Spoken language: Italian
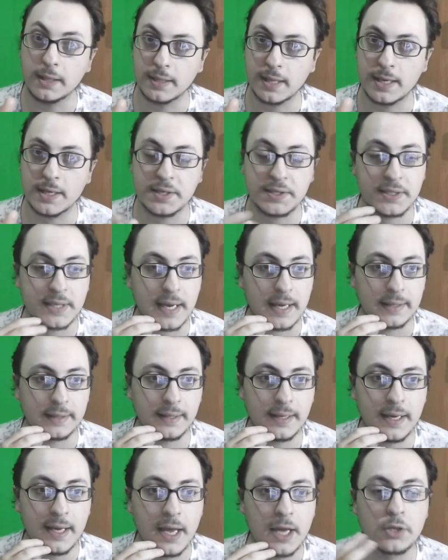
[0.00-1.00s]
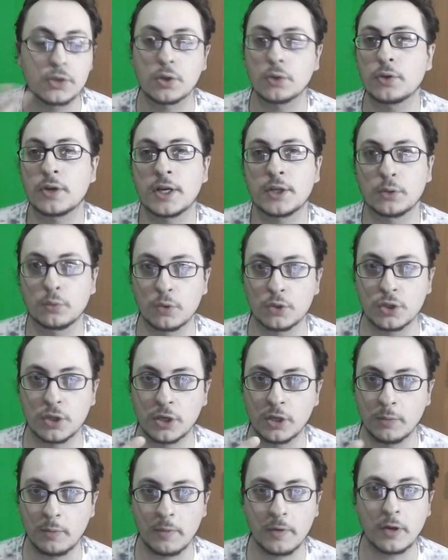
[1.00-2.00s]
interessante. Sono tornato due
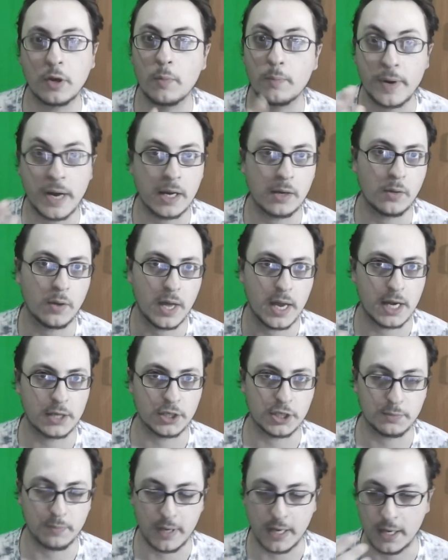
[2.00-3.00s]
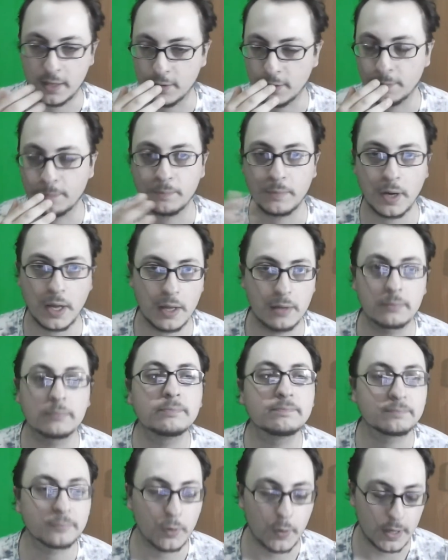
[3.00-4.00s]
giorni dopo per comprarlo, era già sparito.
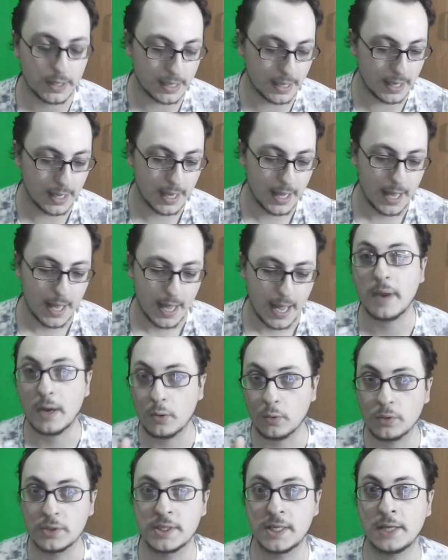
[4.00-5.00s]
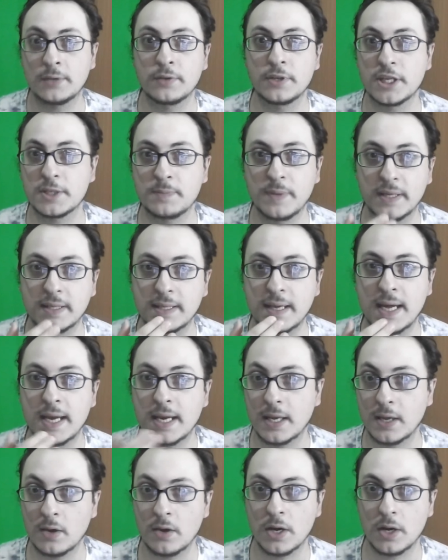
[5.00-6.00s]
Quindi mi hanno consigliato di
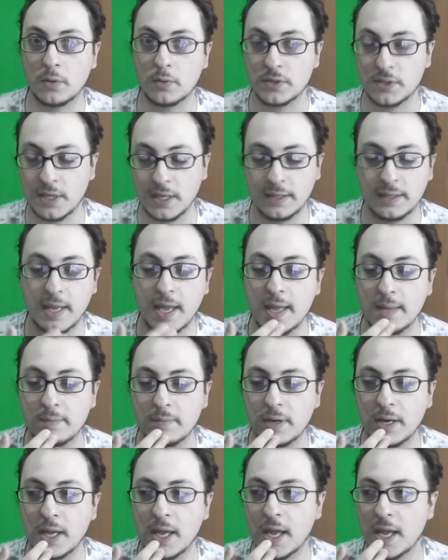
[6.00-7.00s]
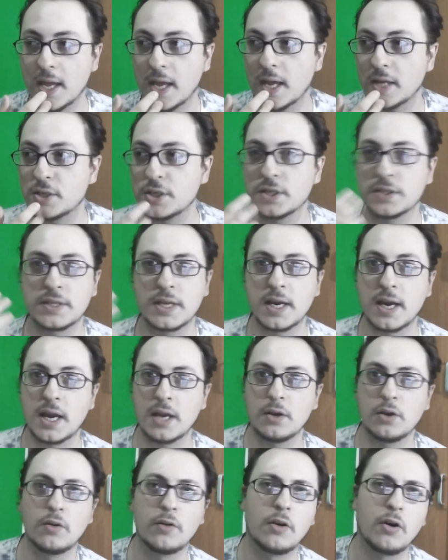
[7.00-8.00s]
aspettare che ora con settembre ci
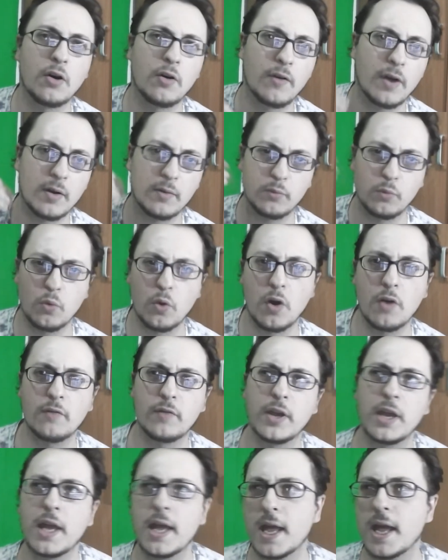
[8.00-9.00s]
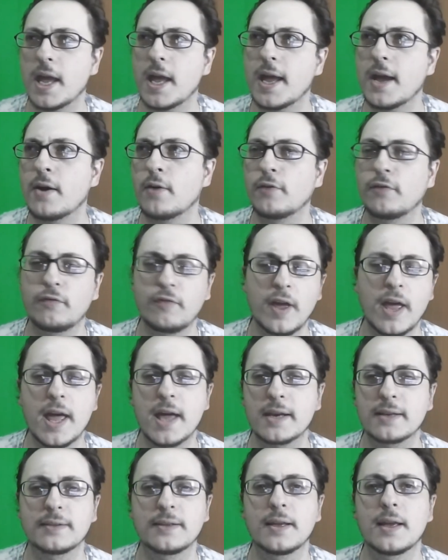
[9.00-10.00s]
saranno nuove
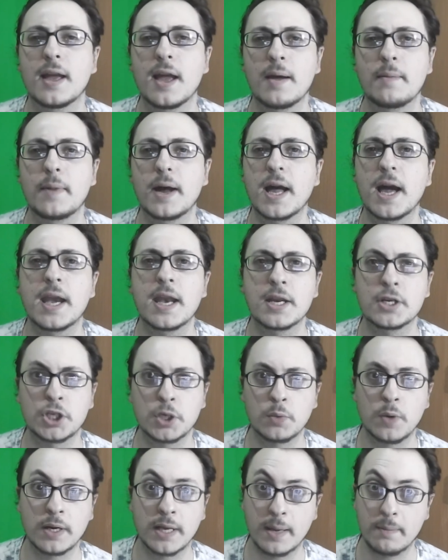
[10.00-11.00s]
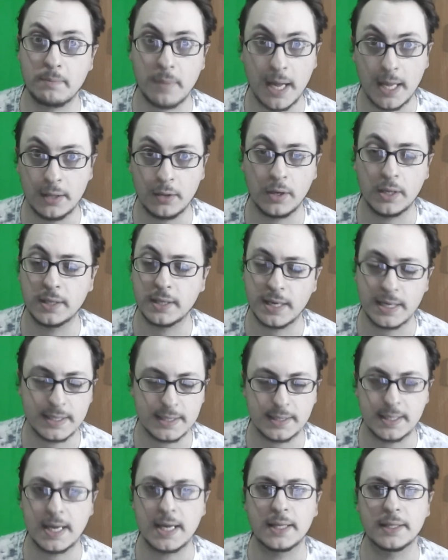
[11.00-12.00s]
offerte, magari esce qualche bundle
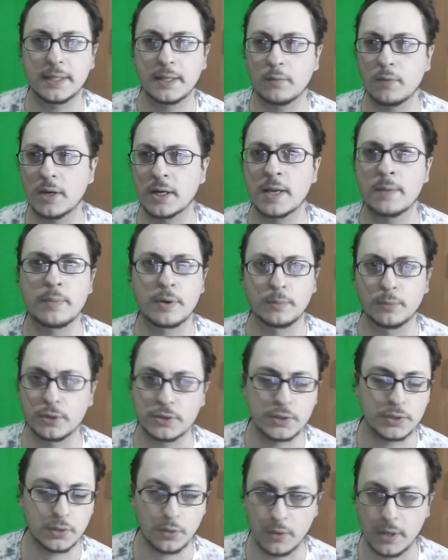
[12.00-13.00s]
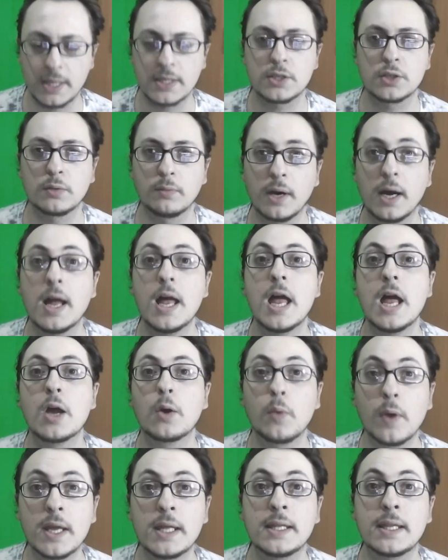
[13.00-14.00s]
interessante, qualche promozione, insomma,
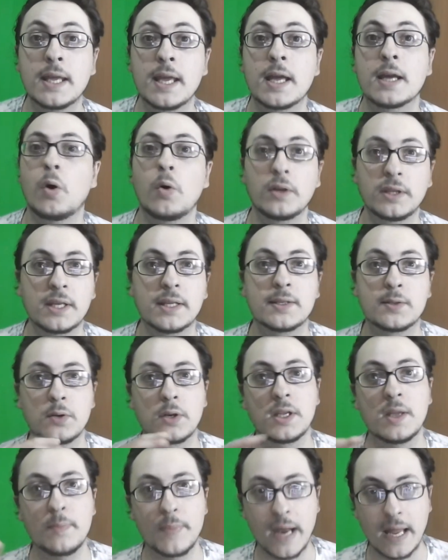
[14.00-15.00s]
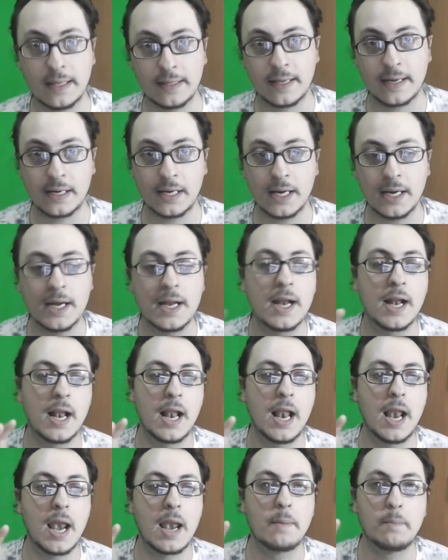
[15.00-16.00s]
quindi ho intenzione di
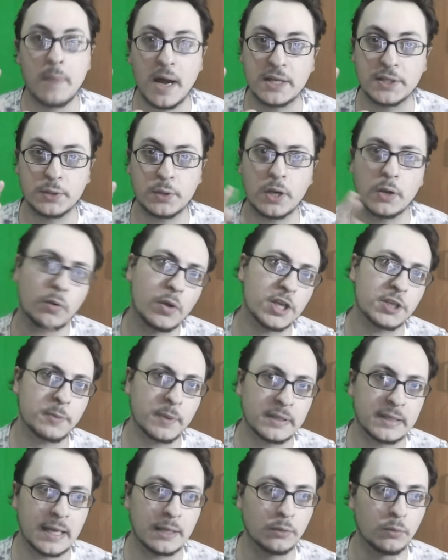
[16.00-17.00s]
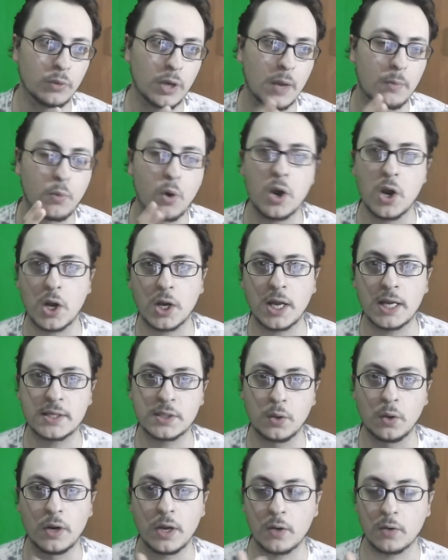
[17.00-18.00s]
prenderla ma sto ancora aspettando una buona
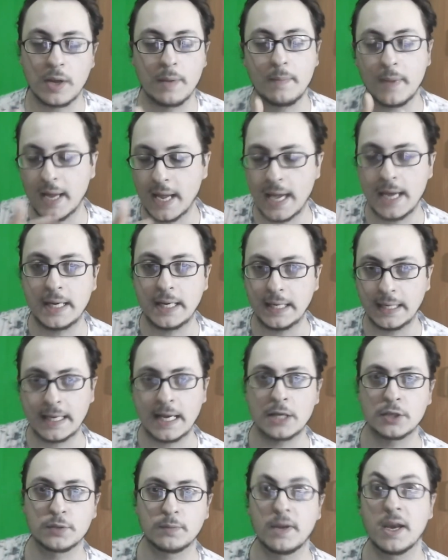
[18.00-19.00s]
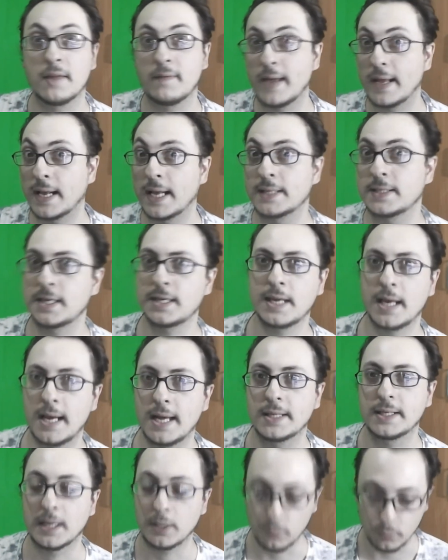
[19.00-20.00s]
occasione o che magari nel caso me ne venga
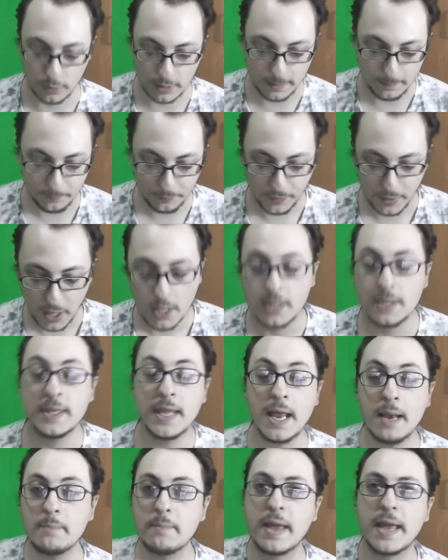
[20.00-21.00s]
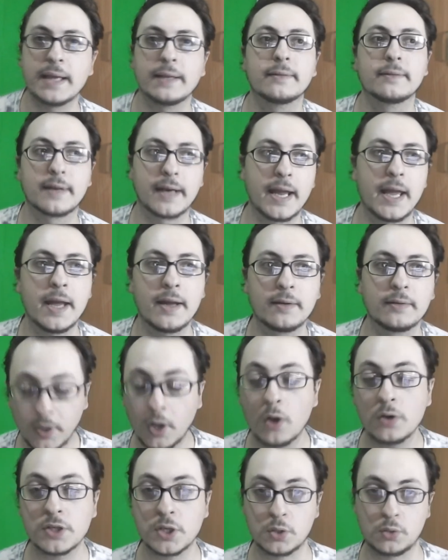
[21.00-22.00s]
segnalata una. Nel mentre,
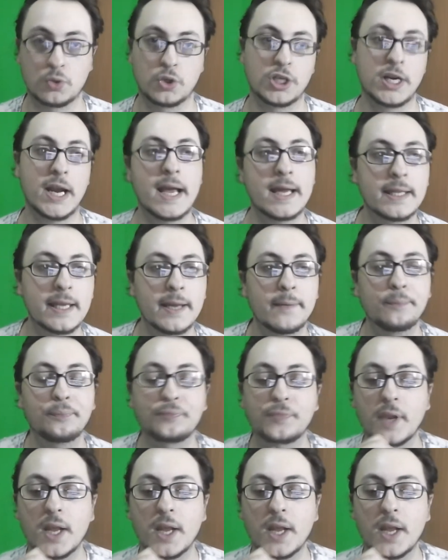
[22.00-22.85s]
cosa succede?